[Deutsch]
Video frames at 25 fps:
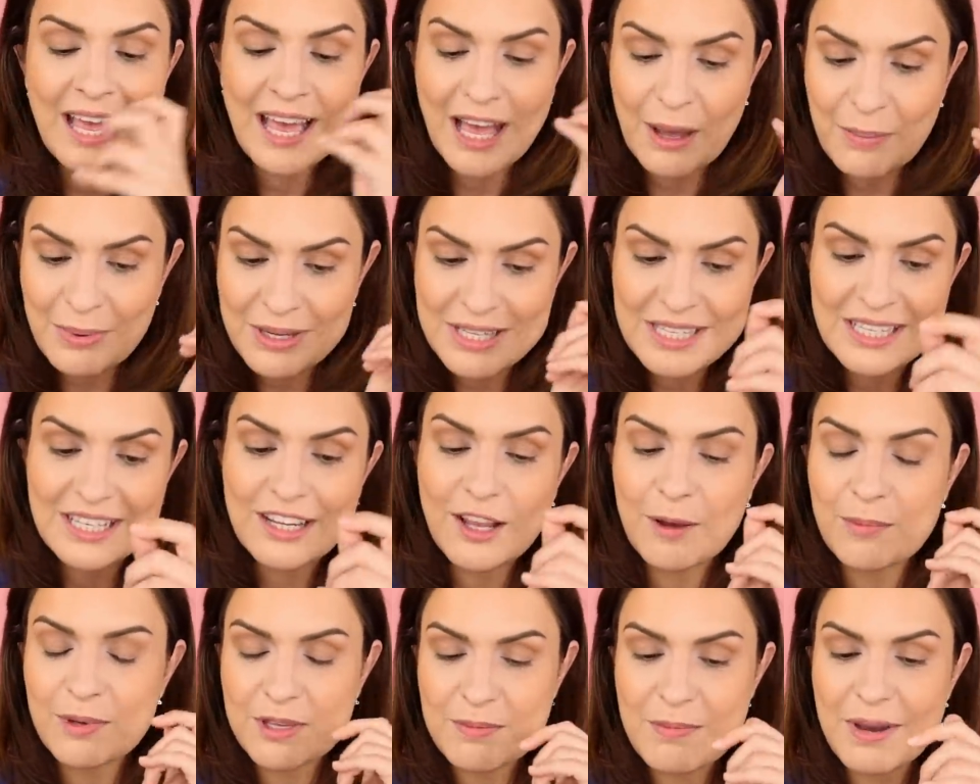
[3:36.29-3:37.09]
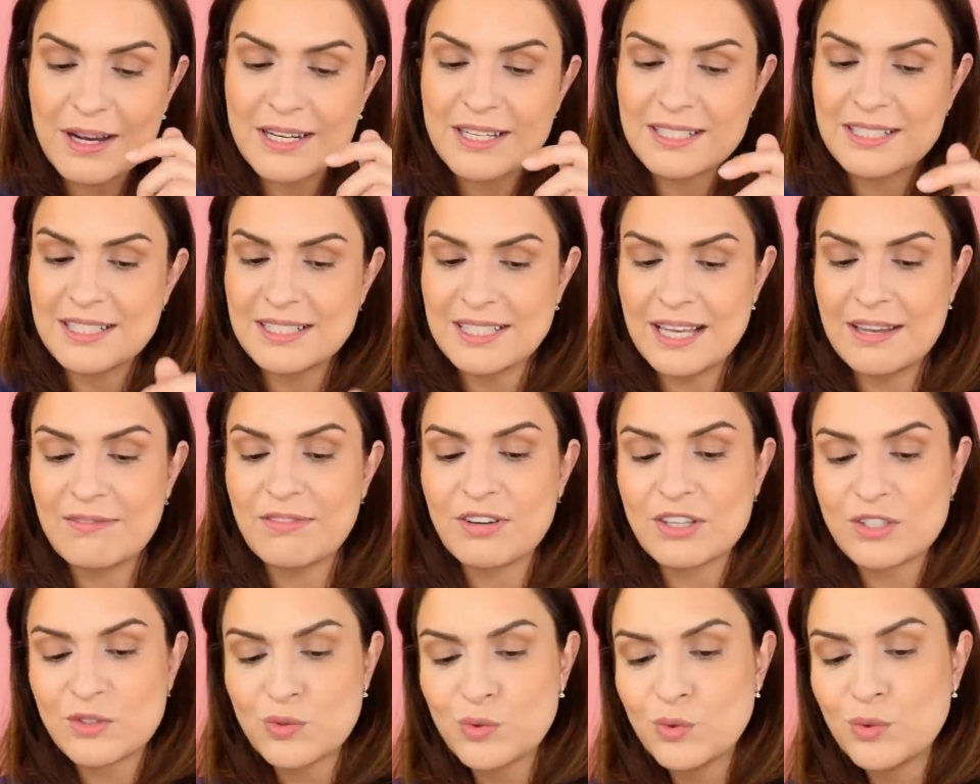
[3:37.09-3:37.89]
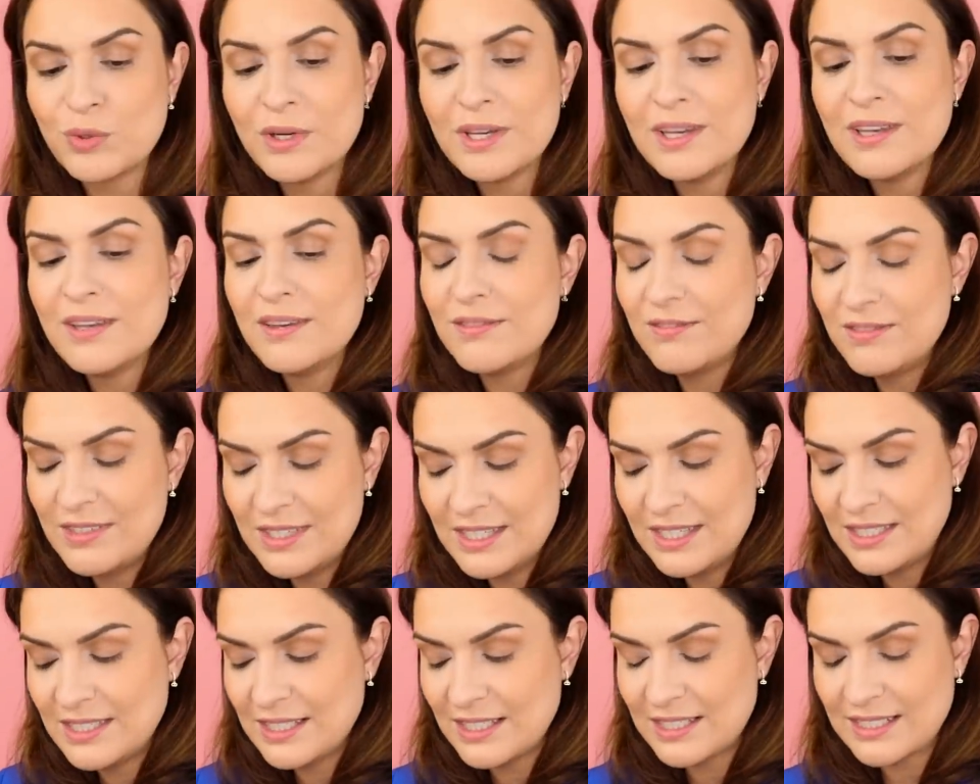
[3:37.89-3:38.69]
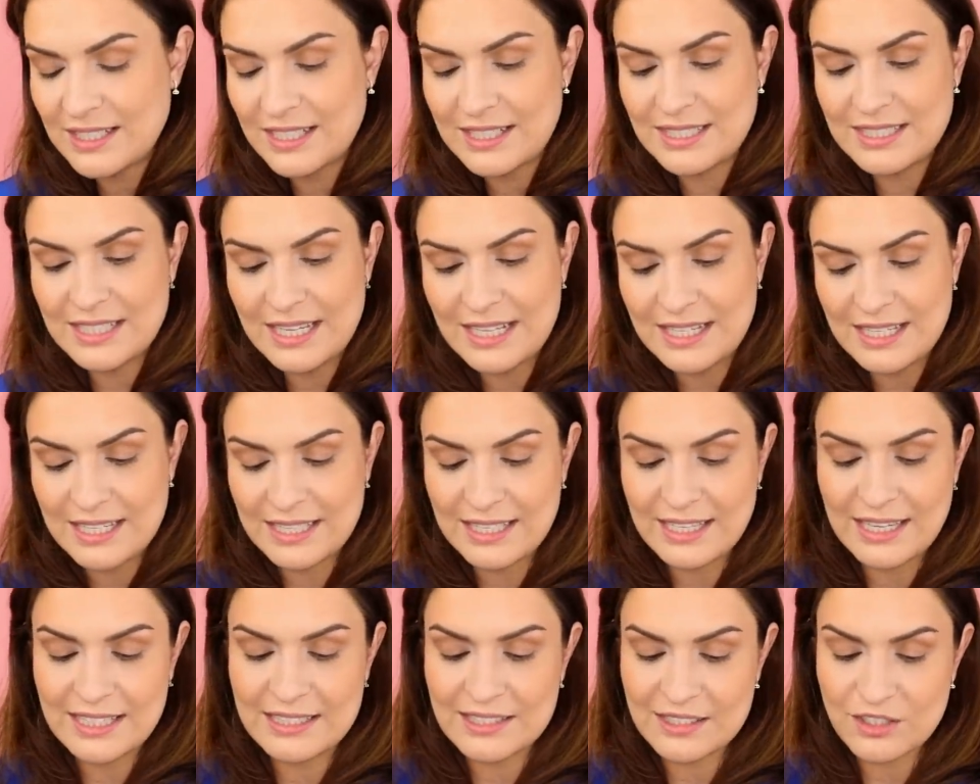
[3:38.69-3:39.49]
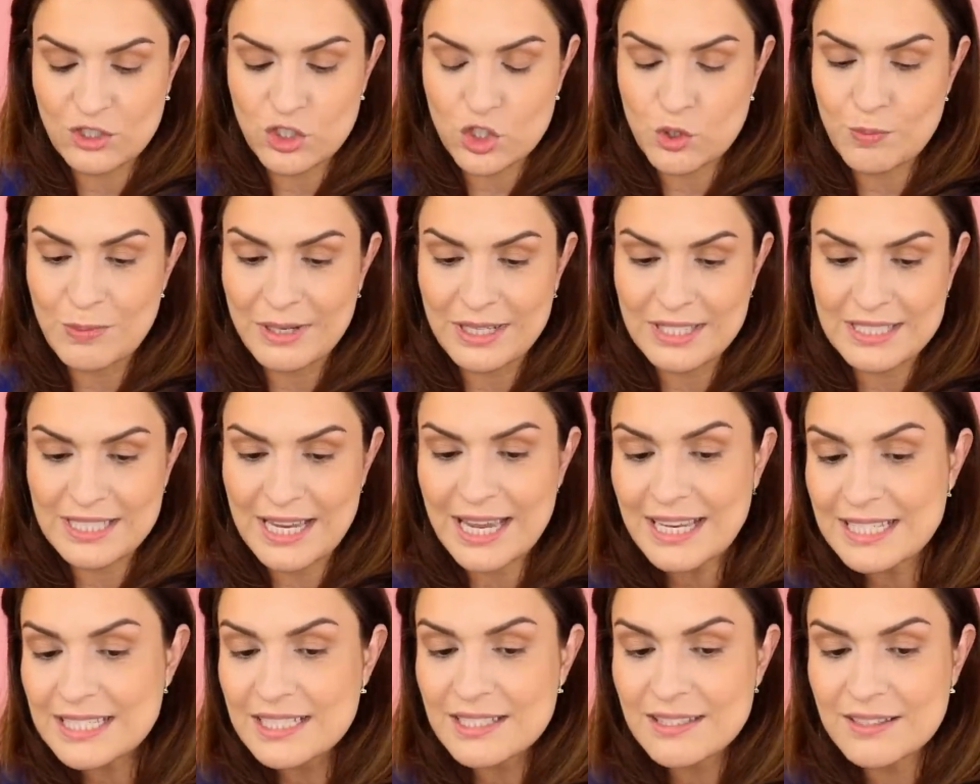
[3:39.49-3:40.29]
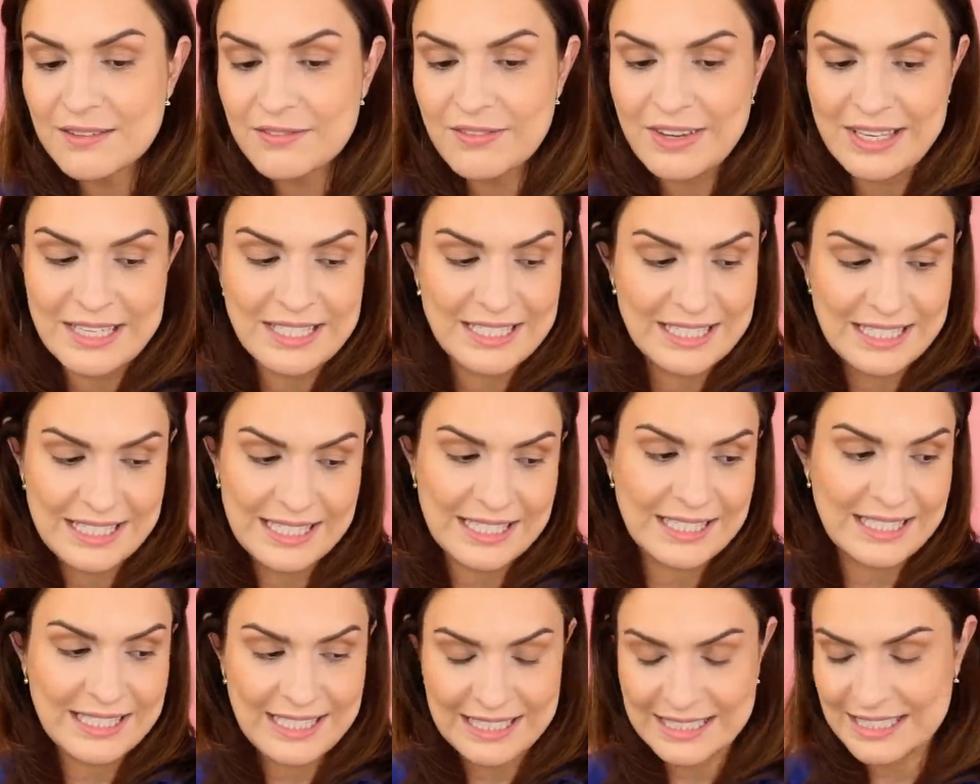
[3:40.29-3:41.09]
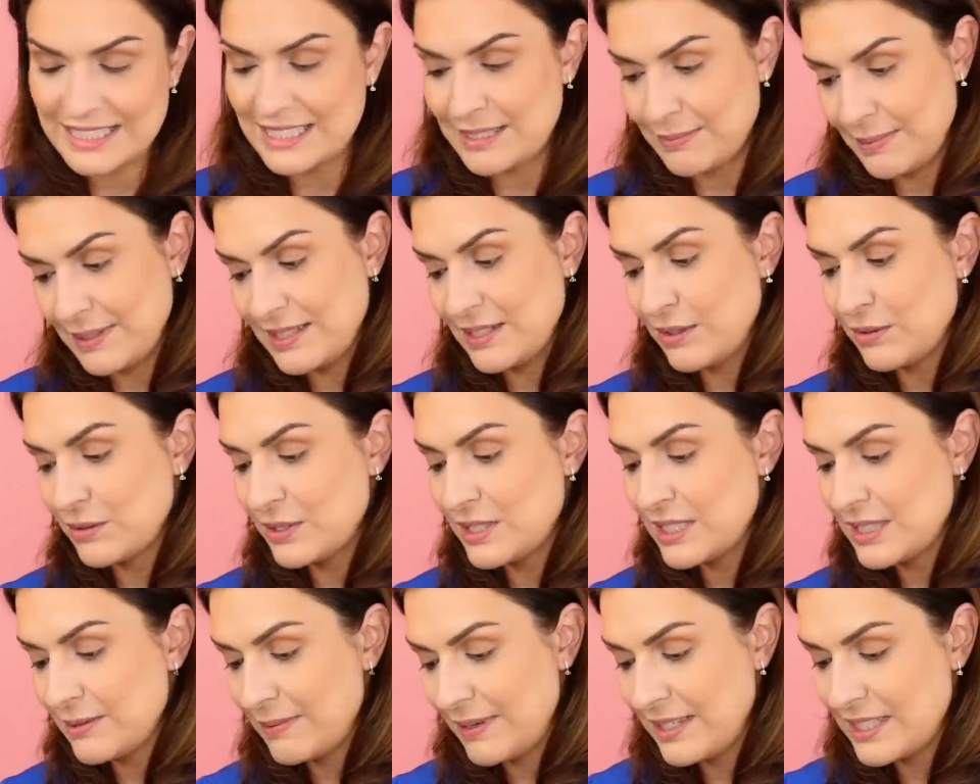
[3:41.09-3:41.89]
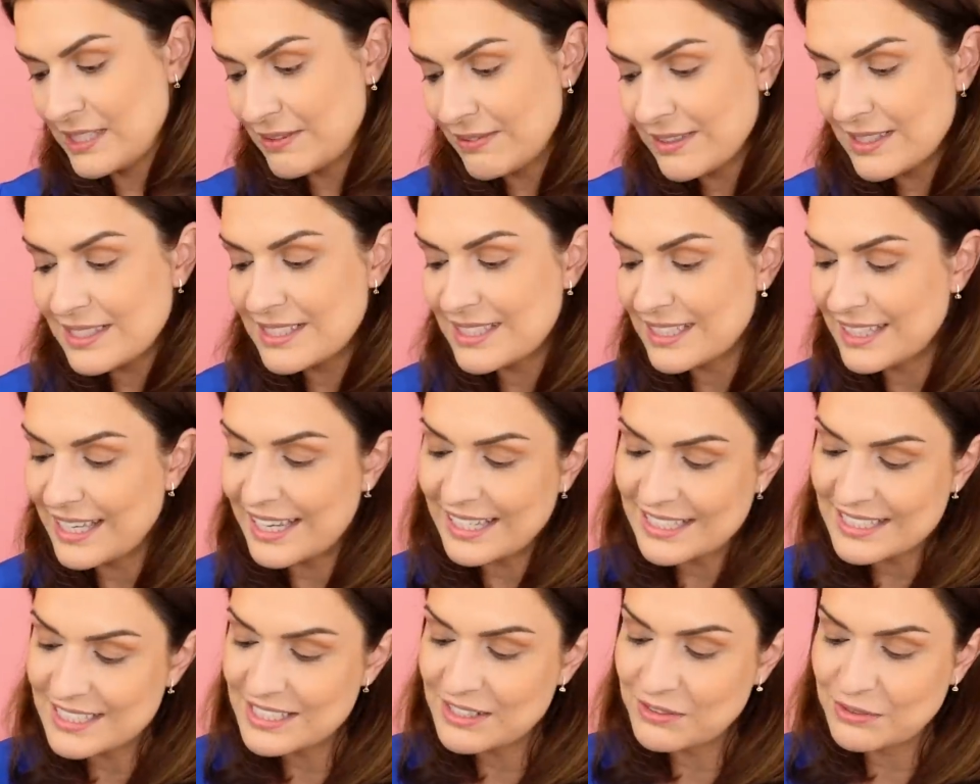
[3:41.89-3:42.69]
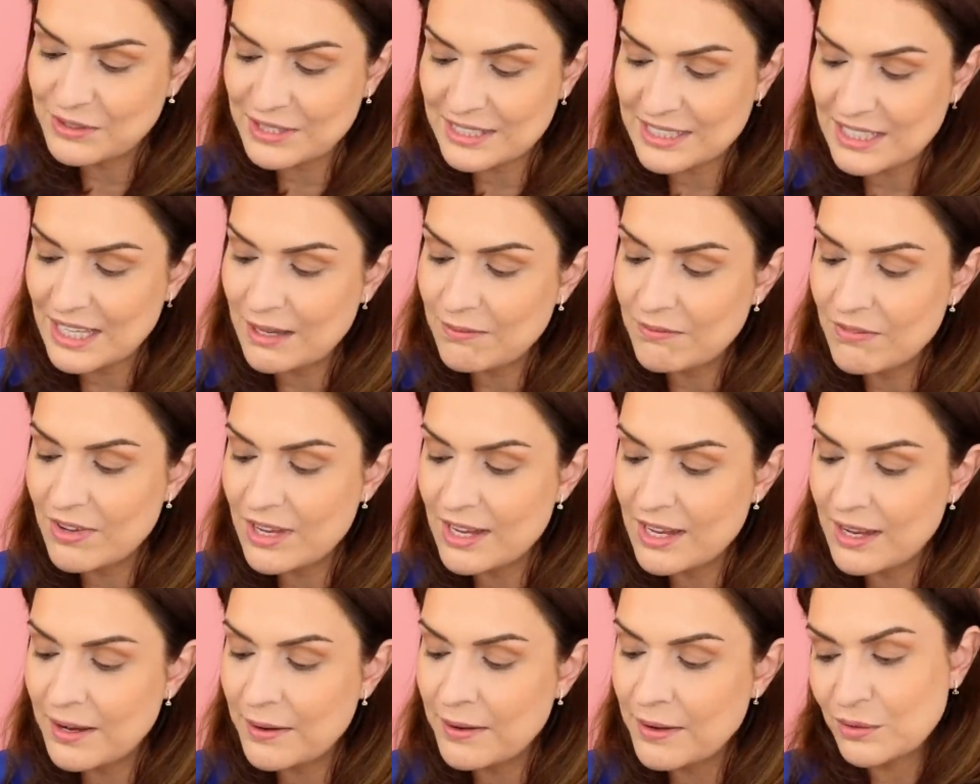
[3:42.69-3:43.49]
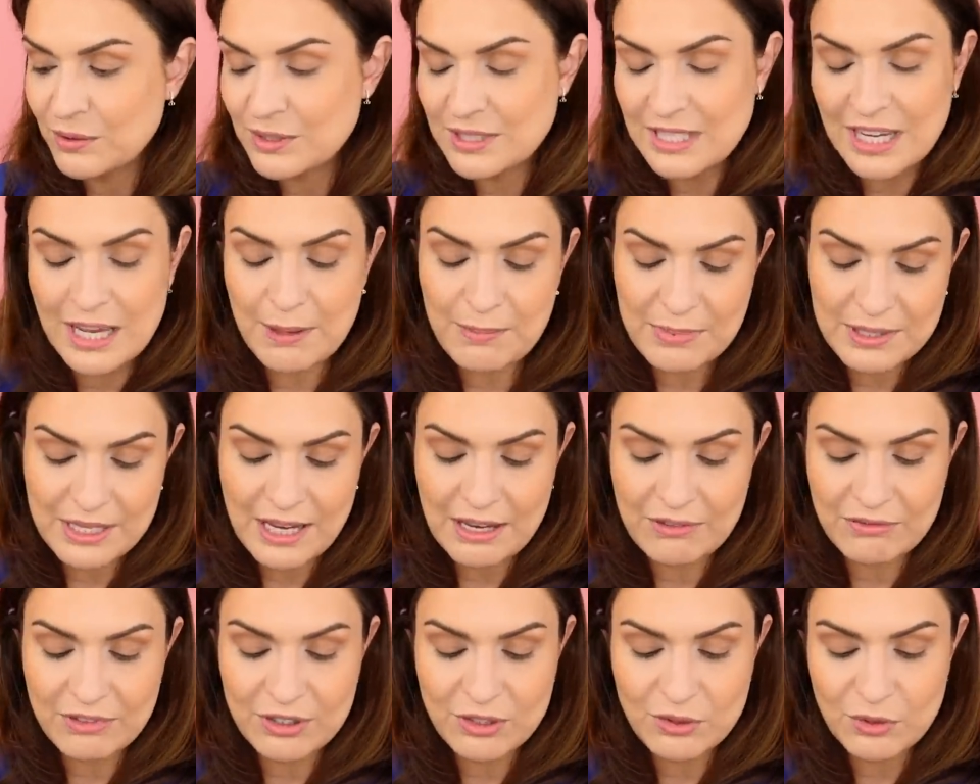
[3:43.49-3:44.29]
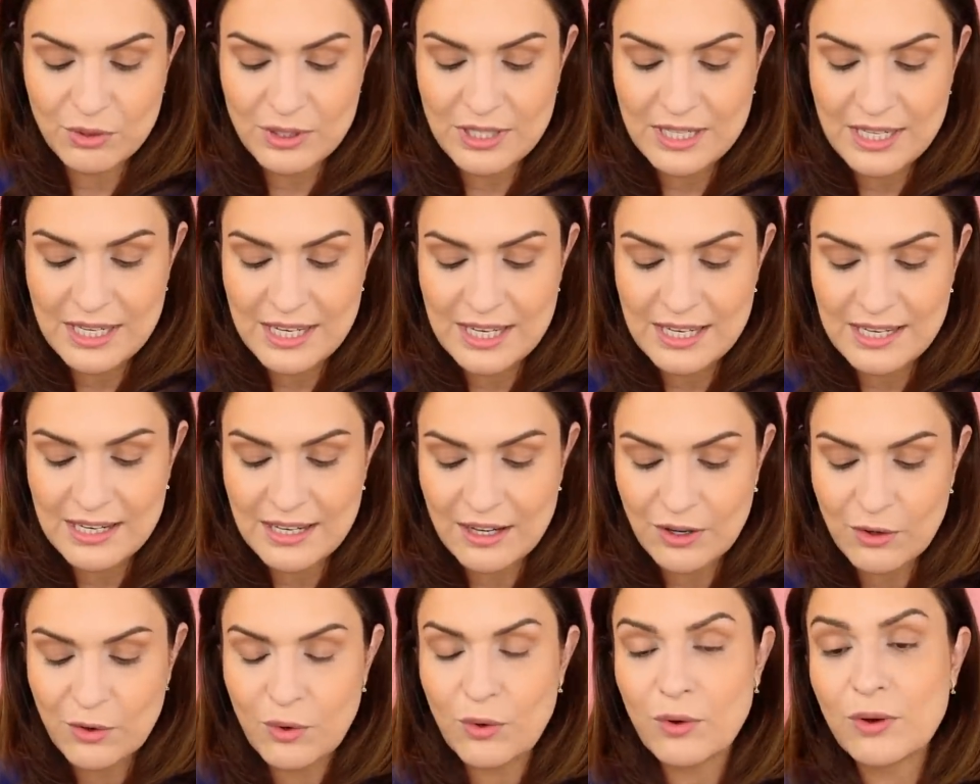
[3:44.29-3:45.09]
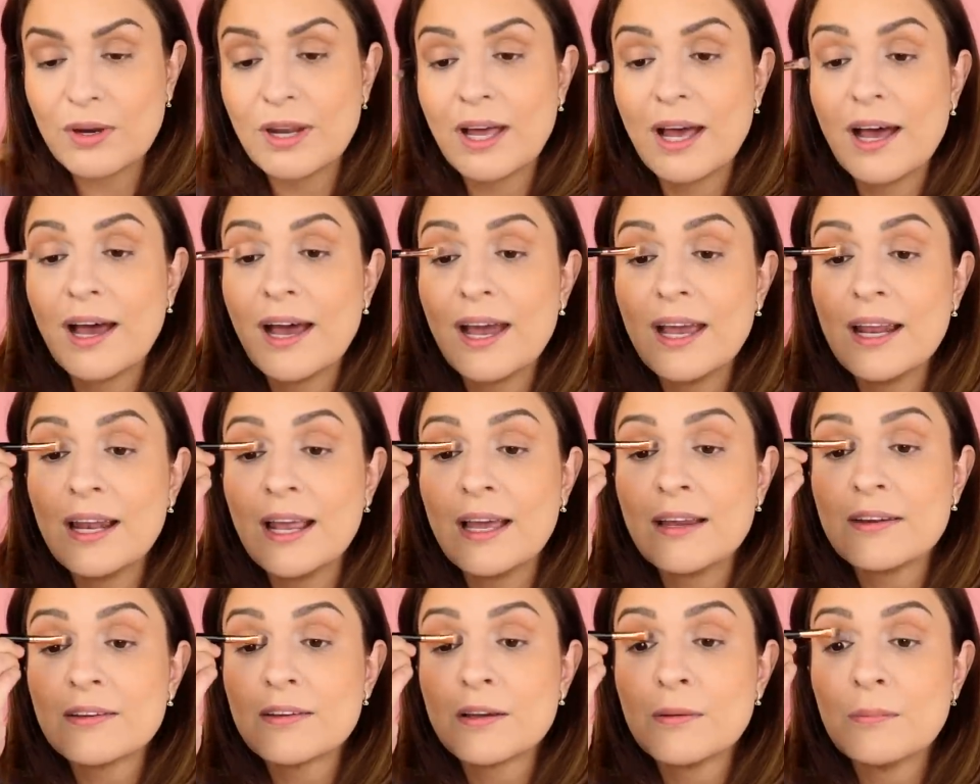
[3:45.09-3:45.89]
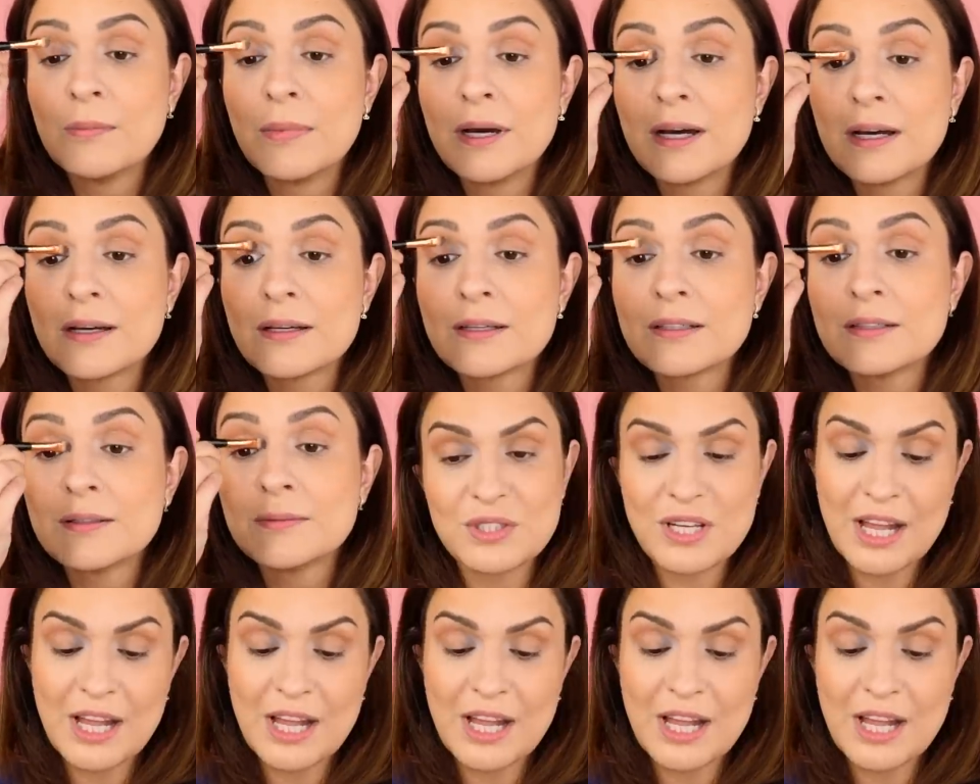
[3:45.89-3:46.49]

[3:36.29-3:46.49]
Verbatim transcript: Aber ich glaube, ich mache das jetzt einfach so, wie ich das tatsächlich jetzt geschminkt hätte, wenn ich jetzt 2022 hätte und das haben wir ja. Und da habe ich einfach nur einen Inner Corner Highlight gemacht.